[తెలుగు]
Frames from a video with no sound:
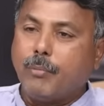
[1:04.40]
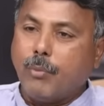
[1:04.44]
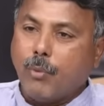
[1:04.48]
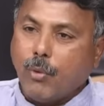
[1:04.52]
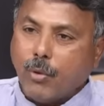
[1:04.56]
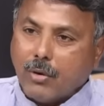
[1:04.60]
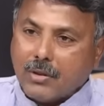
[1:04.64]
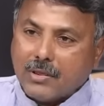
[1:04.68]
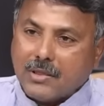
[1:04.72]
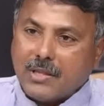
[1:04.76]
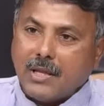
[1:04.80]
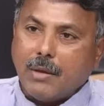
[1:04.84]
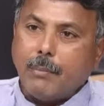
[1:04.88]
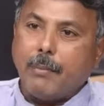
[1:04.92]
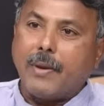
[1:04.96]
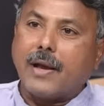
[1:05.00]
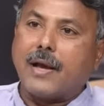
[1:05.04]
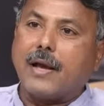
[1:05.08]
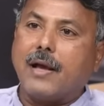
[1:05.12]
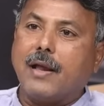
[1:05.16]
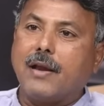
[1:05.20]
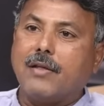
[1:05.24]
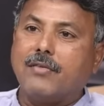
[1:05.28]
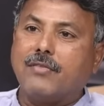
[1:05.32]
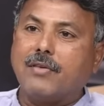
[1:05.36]
పూర్తి
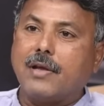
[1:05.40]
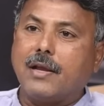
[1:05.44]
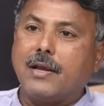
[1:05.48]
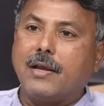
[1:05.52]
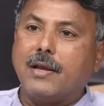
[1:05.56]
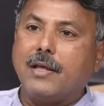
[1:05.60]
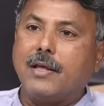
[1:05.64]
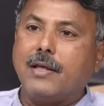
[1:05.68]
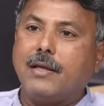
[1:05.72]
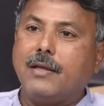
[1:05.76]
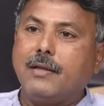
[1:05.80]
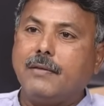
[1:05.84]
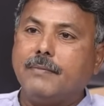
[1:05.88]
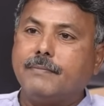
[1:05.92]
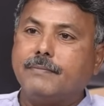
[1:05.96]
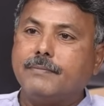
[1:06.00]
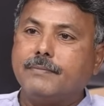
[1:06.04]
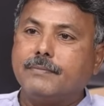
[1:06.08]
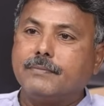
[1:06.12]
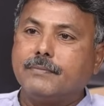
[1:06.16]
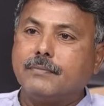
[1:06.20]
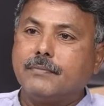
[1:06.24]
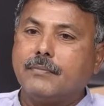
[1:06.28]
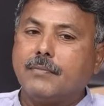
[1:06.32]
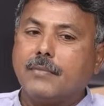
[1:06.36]
మెకానిజాన్ని
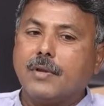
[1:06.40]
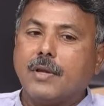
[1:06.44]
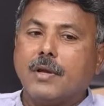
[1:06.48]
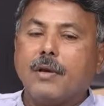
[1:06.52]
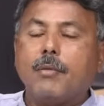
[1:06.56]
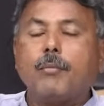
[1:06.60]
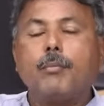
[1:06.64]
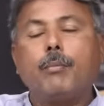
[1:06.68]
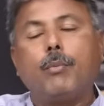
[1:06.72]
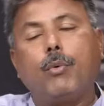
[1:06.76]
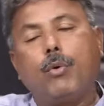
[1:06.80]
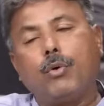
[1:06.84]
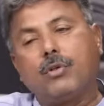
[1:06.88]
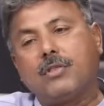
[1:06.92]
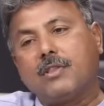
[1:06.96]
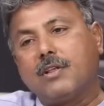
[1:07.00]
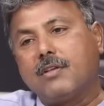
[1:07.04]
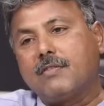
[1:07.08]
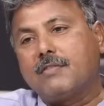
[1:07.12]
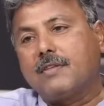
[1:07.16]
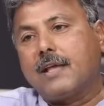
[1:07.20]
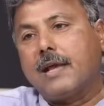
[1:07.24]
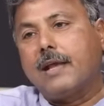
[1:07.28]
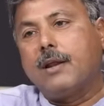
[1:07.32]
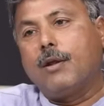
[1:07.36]
పూర్తి
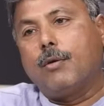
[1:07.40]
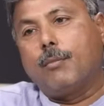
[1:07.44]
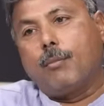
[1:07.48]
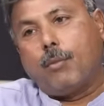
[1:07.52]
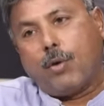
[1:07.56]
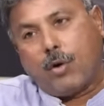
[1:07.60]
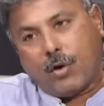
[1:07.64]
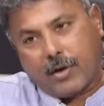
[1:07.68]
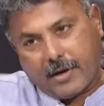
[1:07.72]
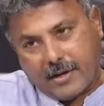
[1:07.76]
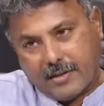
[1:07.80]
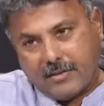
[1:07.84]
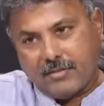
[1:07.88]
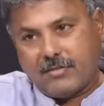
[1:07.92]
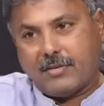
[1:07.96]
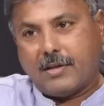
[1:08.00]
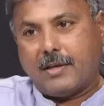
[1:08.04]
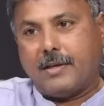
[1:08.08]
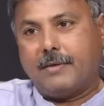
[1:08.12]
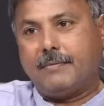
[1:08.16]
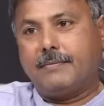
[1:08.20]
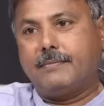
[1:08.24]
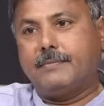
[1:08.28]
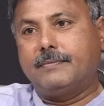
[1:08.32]
స్థాయిలో మొహరించి